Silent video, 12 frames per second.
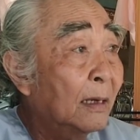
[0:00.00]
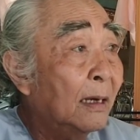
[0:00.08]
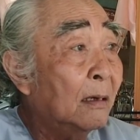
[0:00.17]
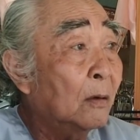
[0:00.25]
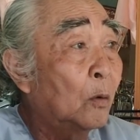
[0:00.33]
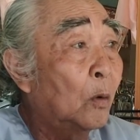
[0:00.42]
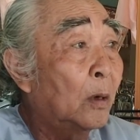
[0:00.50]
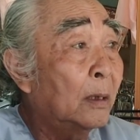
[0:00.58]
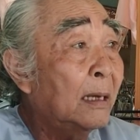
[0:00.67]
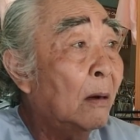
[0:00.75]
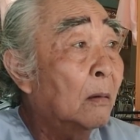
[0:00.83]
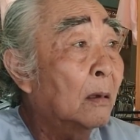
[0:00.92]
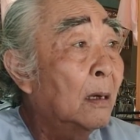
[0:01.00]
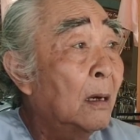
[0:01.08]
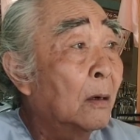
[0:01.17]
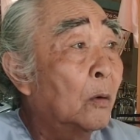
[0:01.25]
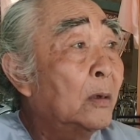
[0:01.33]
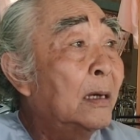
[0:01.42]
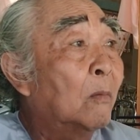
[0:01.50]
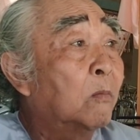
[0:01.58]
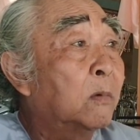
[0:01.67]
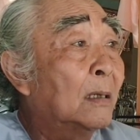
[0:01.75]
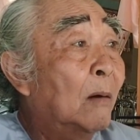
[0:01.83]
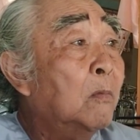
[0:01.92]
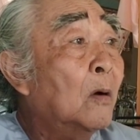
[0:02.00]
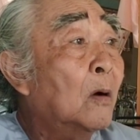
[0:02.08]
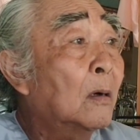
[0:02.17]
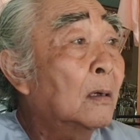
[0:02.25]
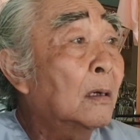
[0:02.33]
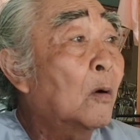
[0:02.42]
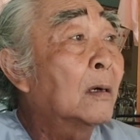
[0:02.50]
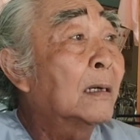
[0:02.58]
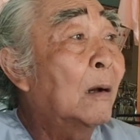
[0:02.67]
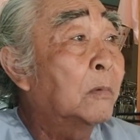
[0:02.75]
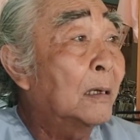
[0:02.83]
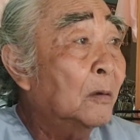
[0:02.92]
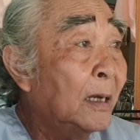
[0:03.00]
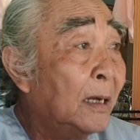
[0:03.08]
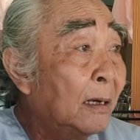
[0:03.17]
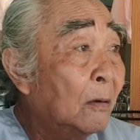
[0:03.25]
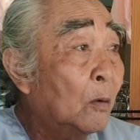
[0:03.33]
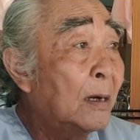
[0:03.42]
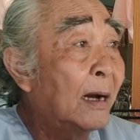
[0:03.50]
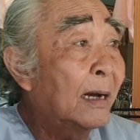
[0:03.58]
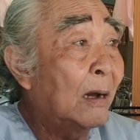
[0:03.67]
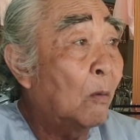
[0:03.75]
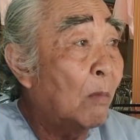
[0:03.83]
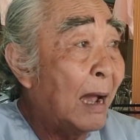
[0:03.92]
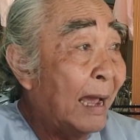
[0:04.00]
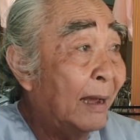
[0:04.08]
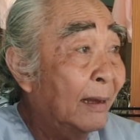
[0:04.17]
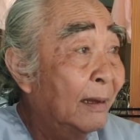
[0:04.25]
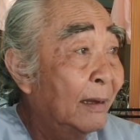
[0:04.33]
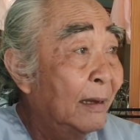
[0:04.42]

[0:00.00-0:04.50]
nha, của dòng của dòng giống con con rồng cháu tiên của đời hồng bàn